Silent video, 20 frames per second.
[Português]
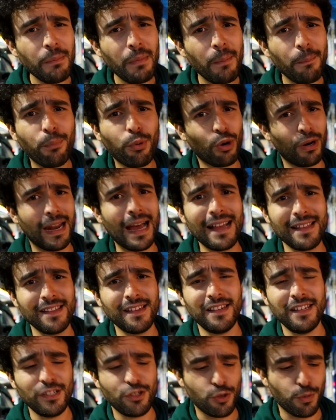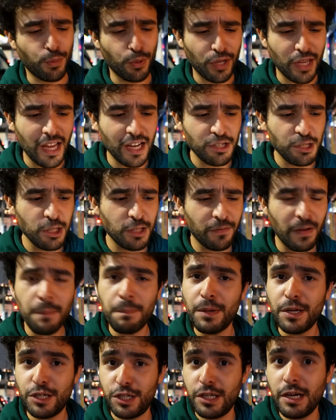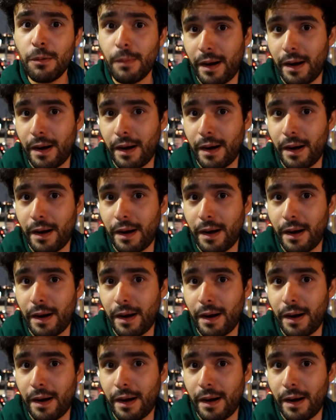uma burlada nisso, porque a gente vai pedir o